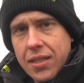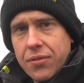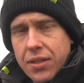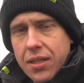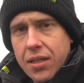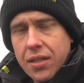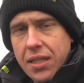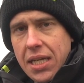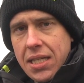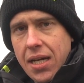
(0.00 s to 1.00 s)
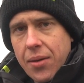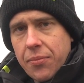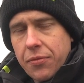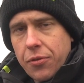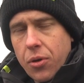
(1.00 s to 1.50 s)
die wir hier gedreht
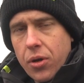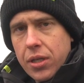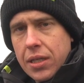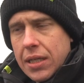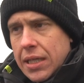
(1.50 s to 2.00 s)
haben für euch.